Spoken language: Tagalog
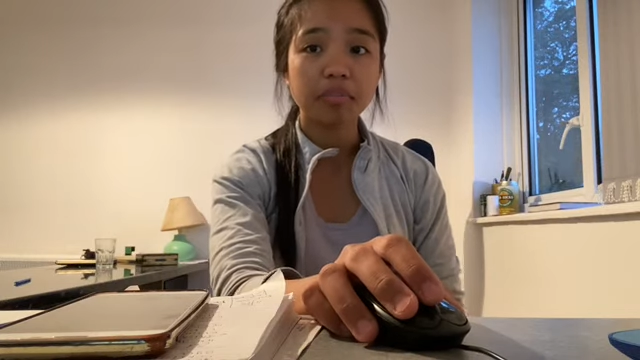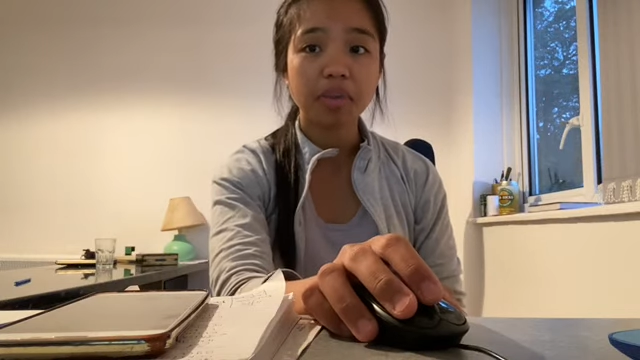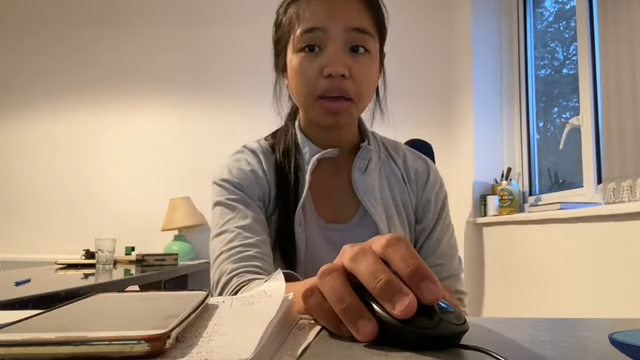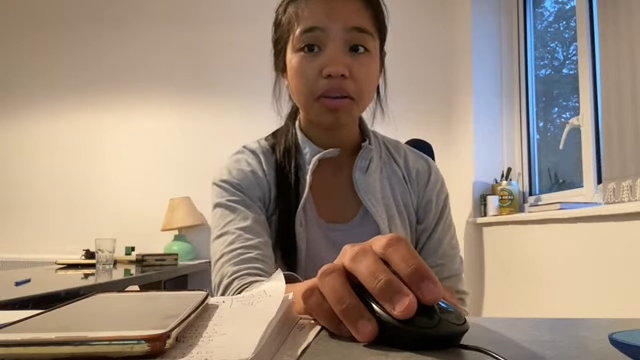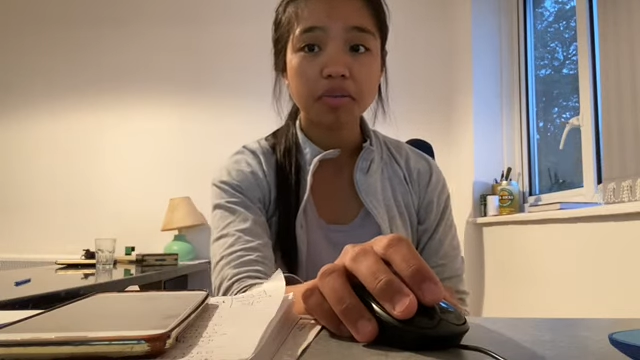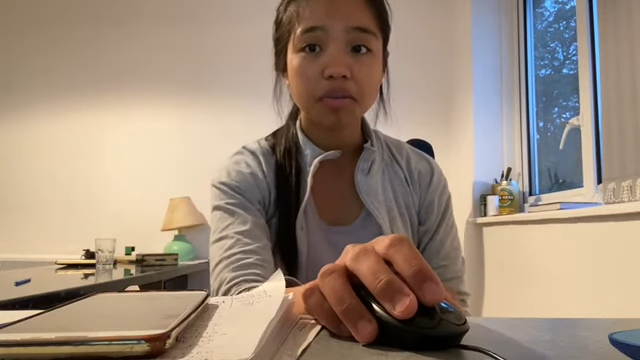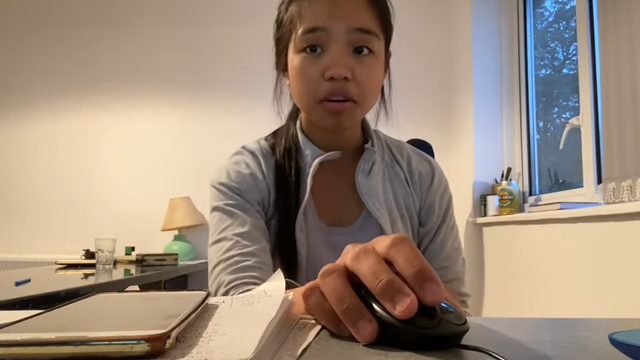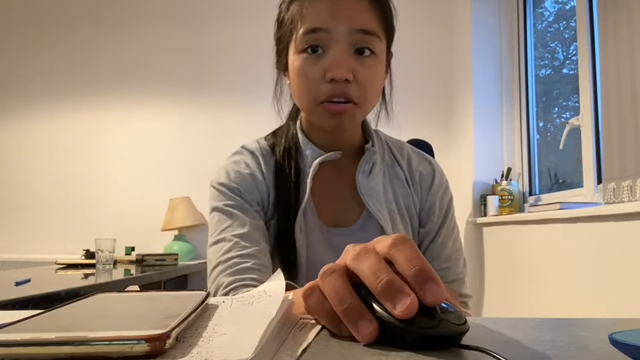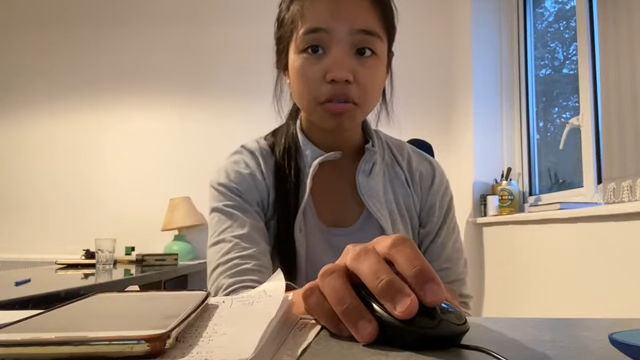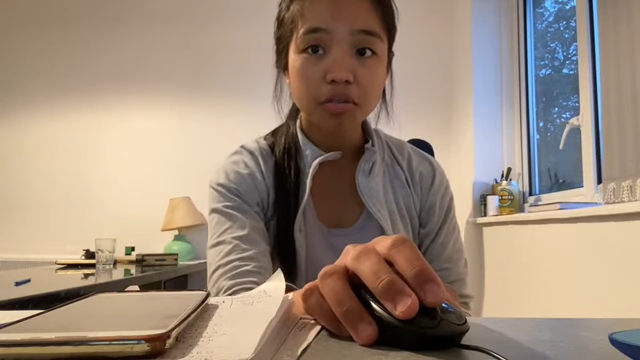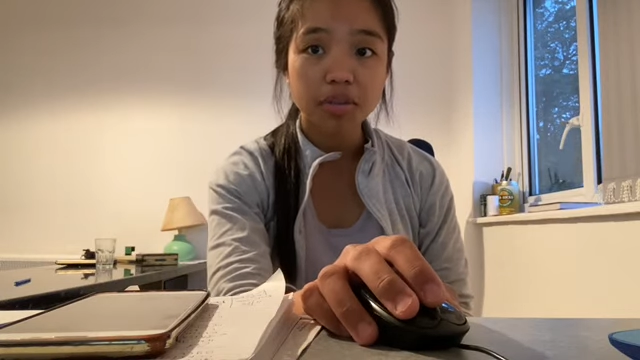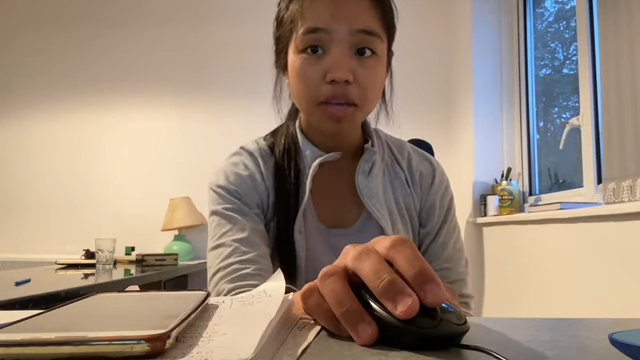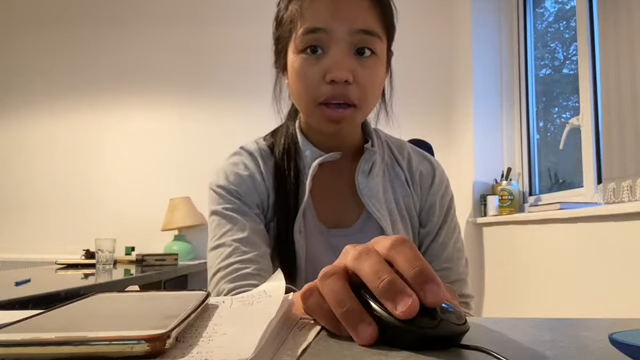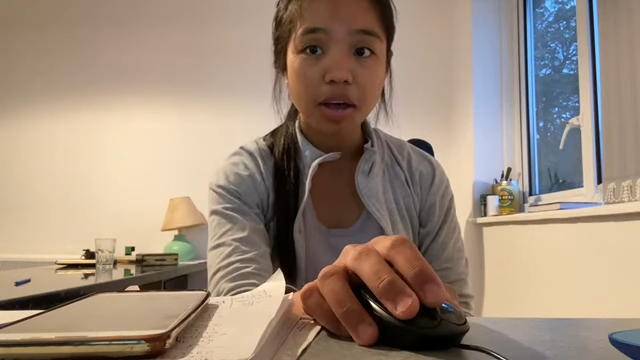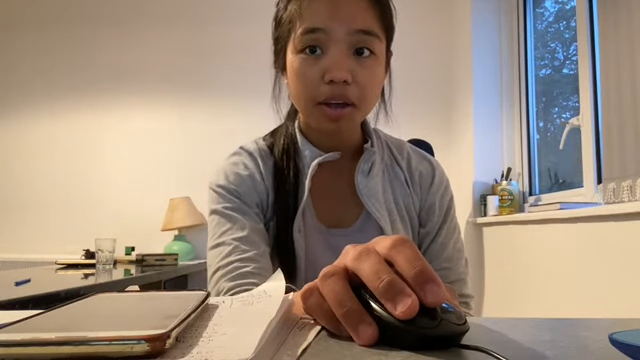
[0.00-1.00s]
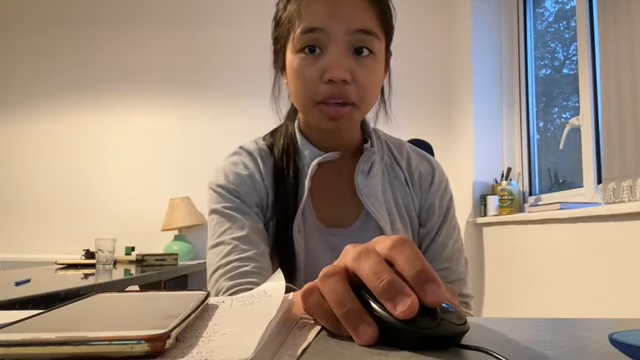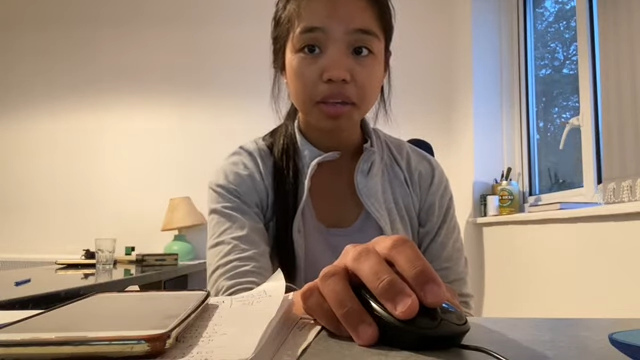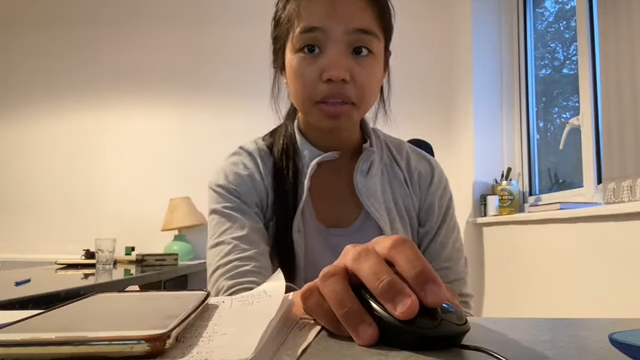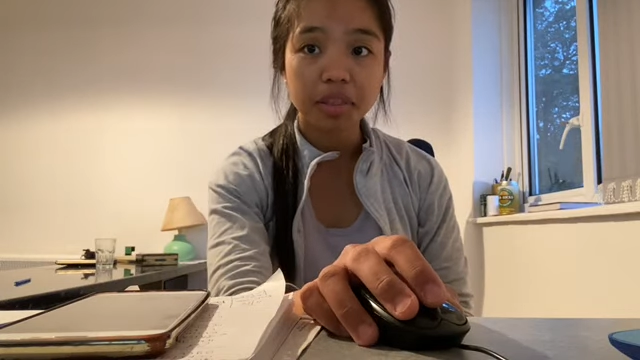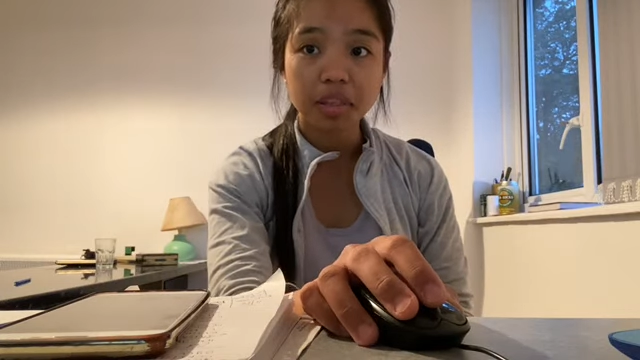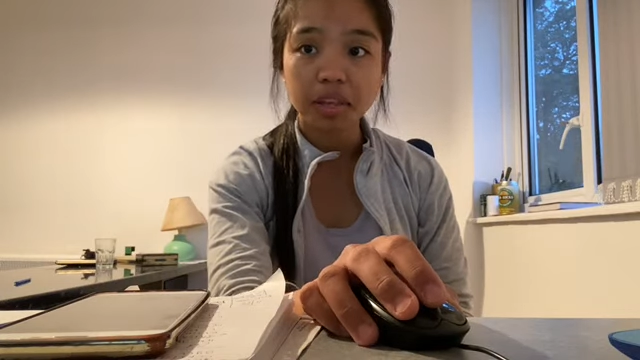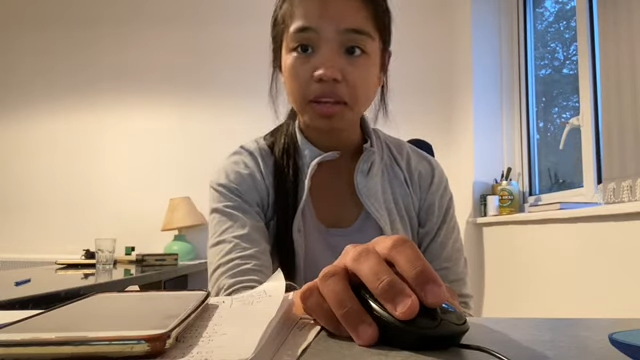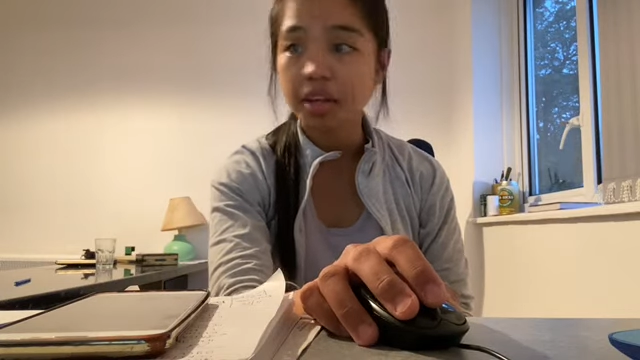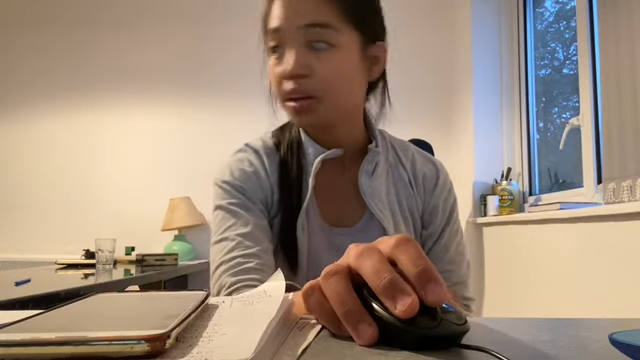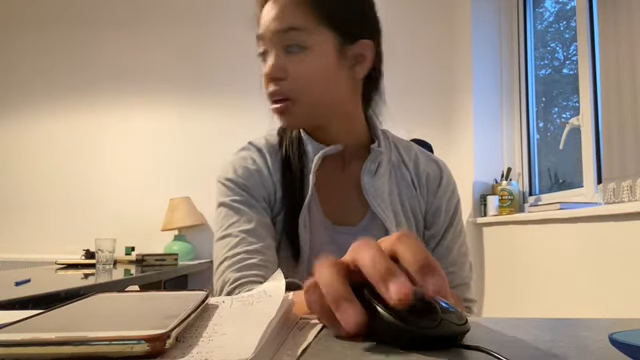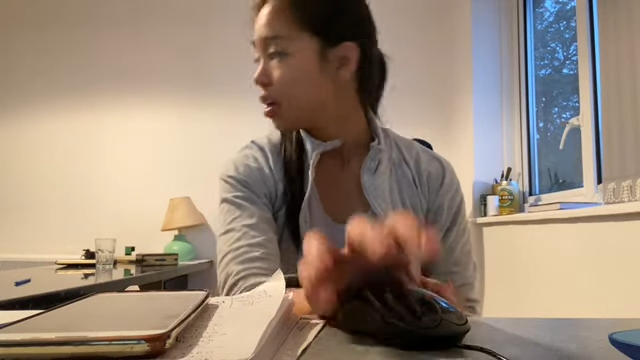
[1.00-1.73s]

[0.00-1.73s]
meron ako sa aking tea.